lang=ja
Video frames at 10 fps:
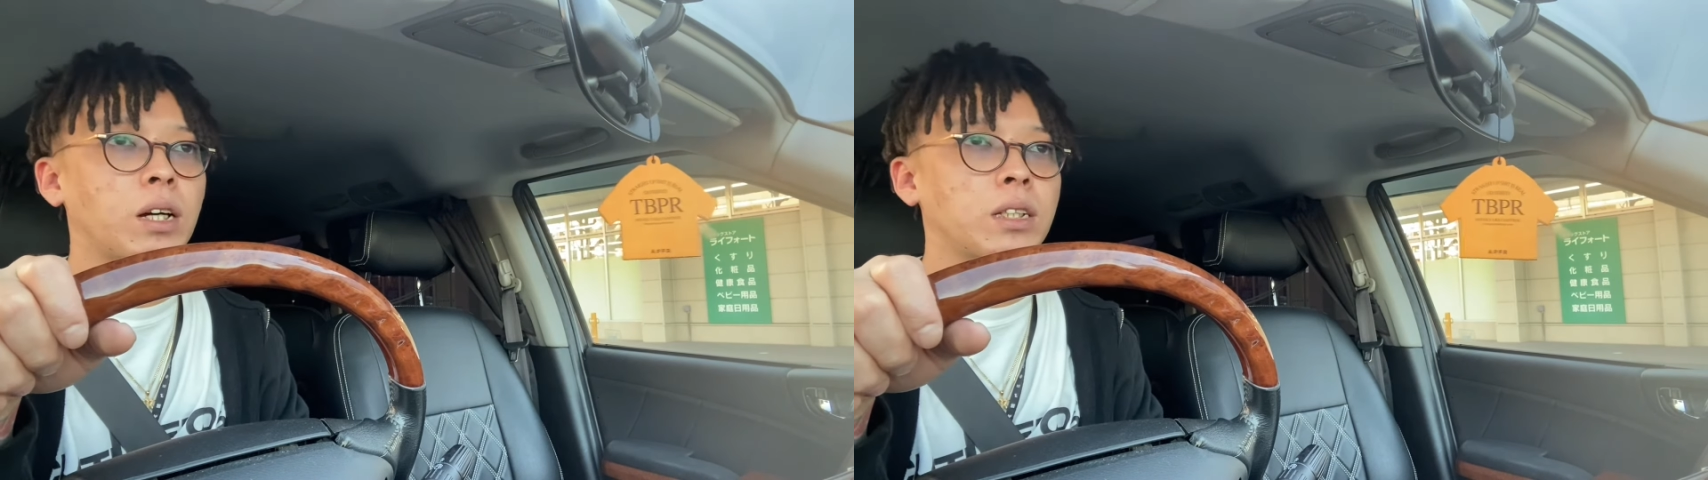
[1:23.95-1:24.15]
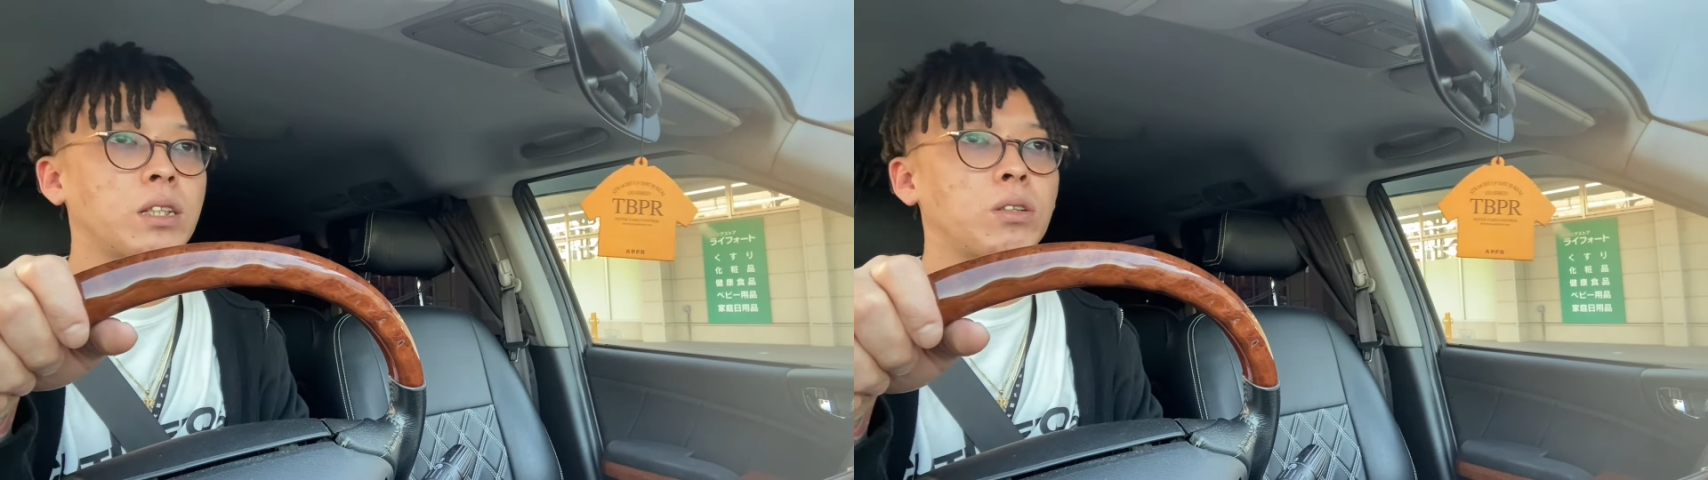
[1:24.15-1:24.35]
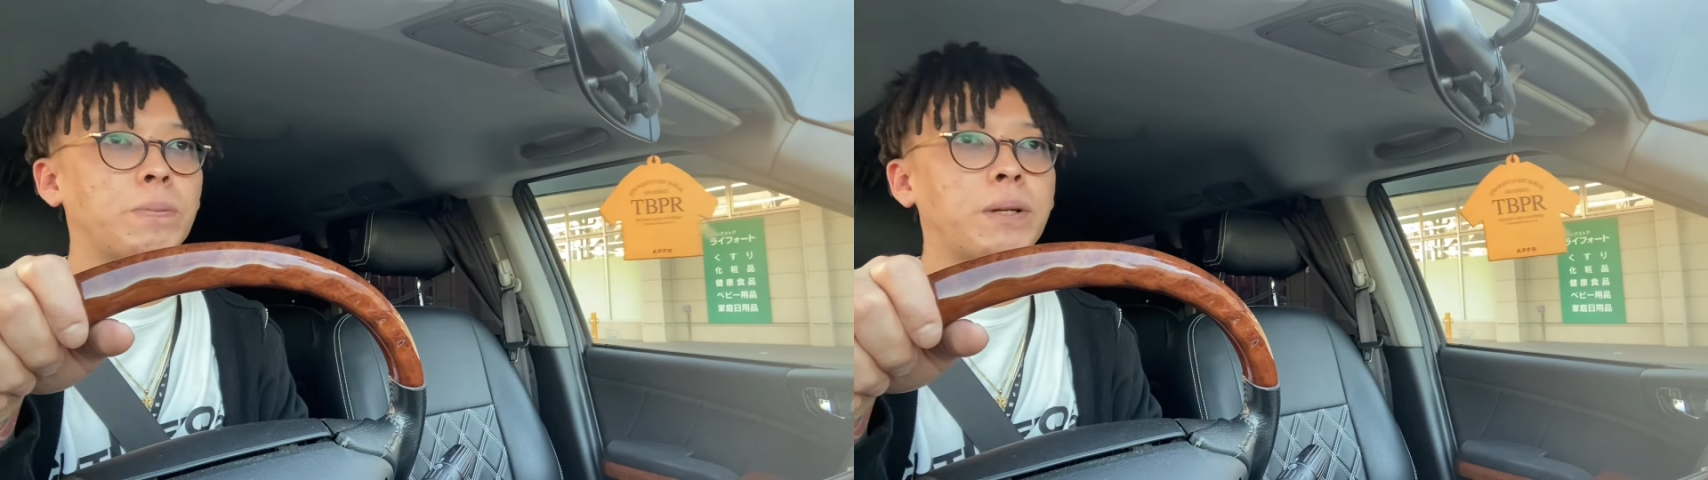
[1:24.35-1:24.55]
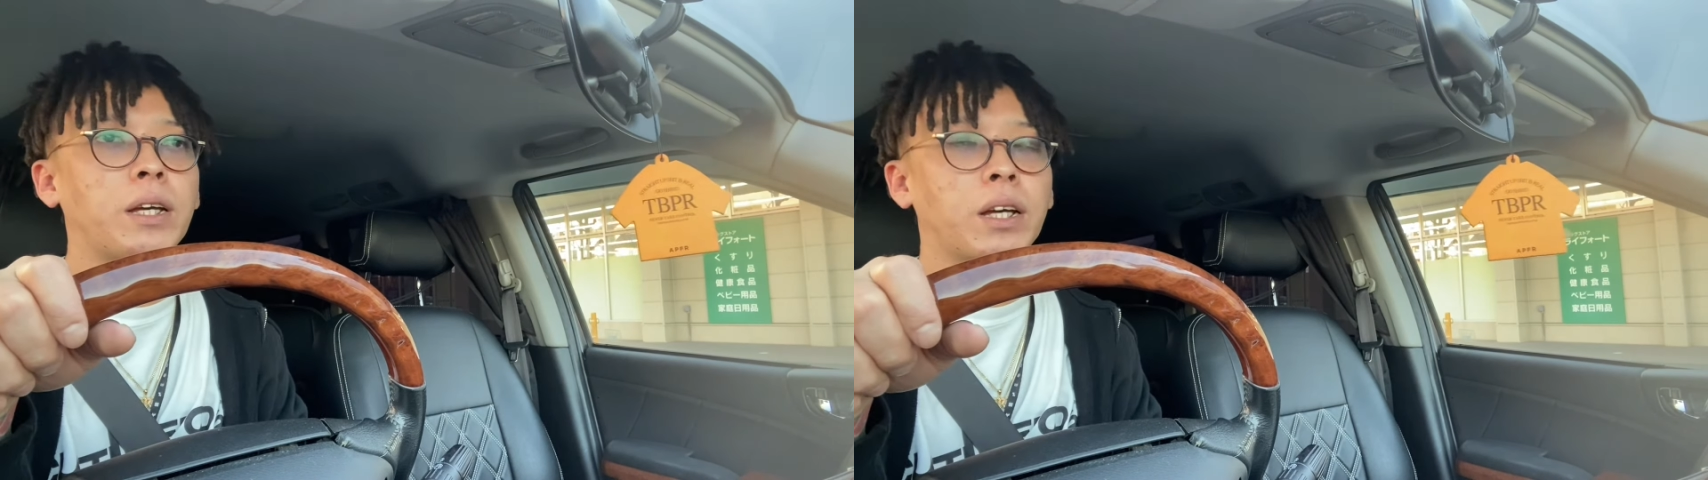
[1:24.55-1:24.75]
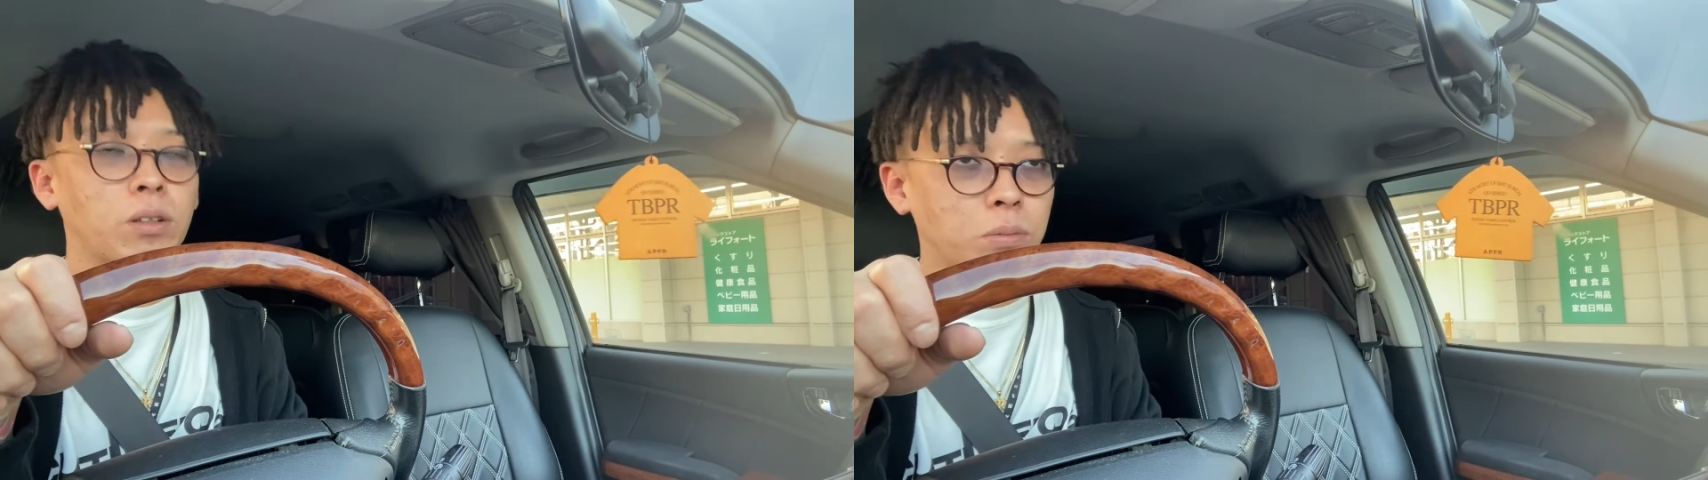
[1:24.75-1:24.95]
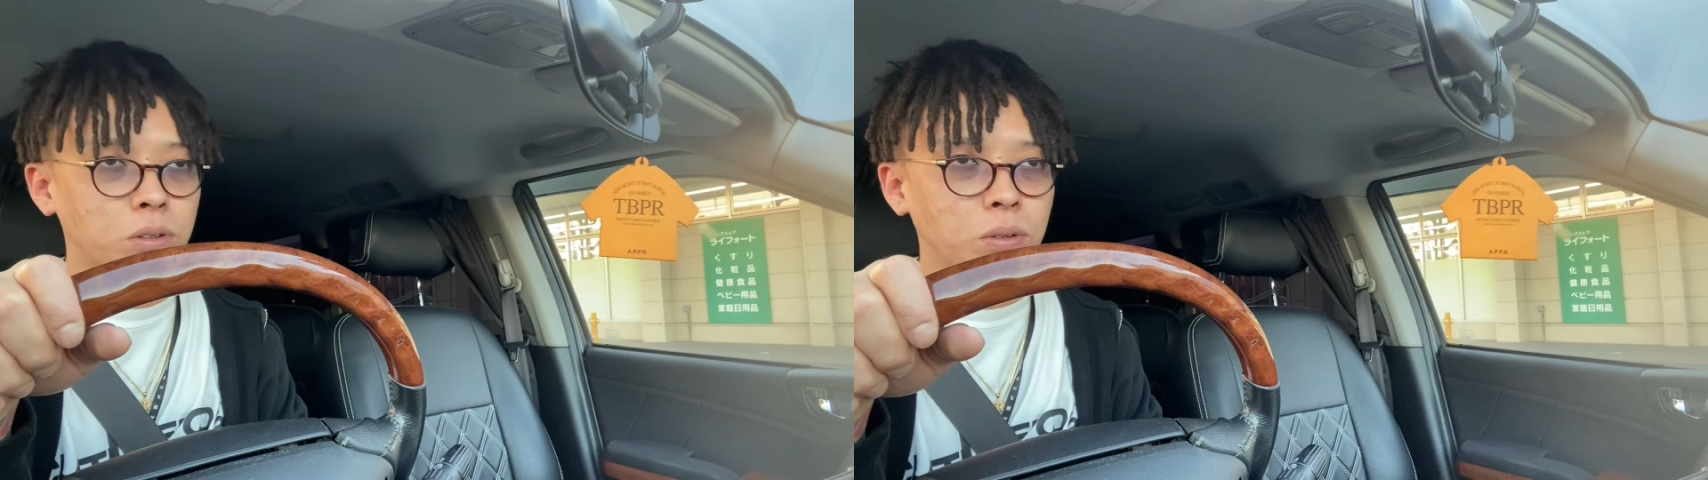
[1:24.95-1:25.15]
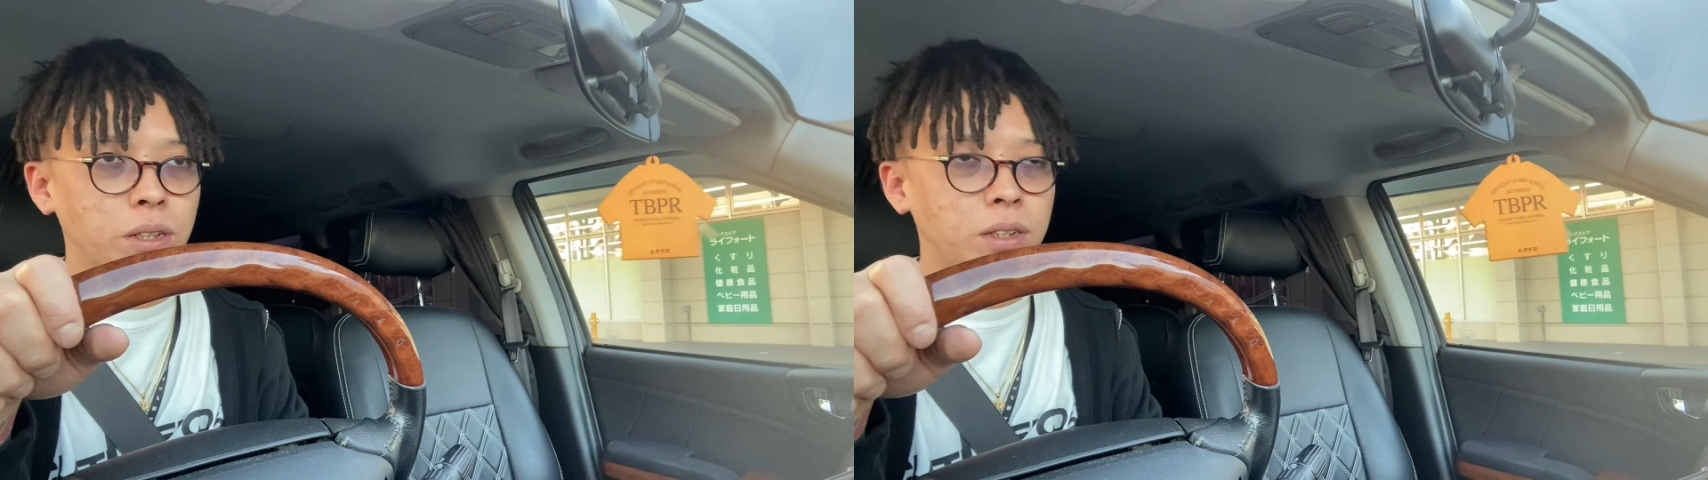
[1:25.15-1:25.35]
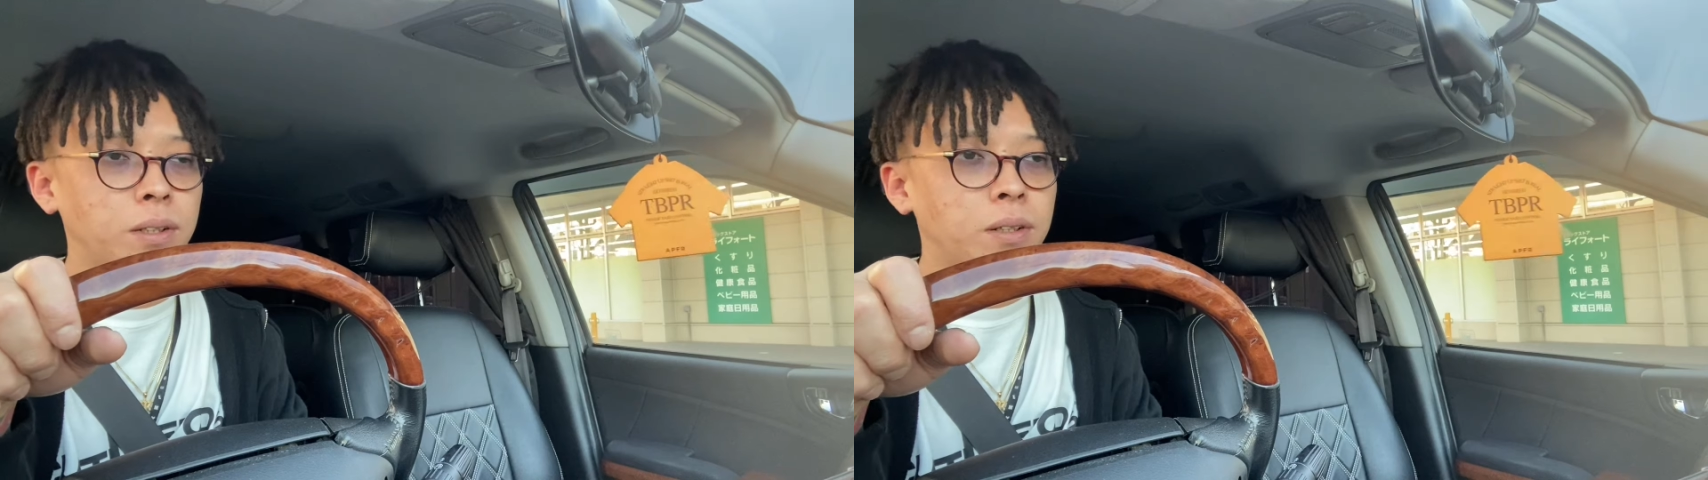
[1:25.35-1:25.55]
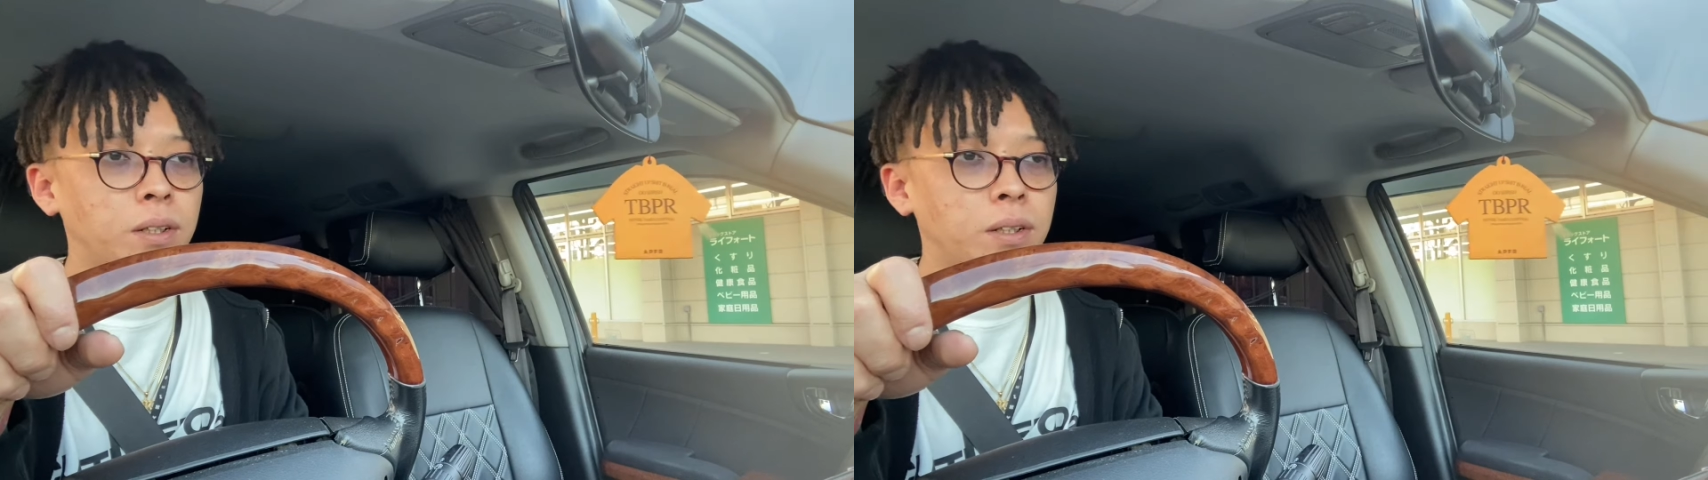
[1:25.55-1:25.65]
カセットプレイヤーとかもそうやし、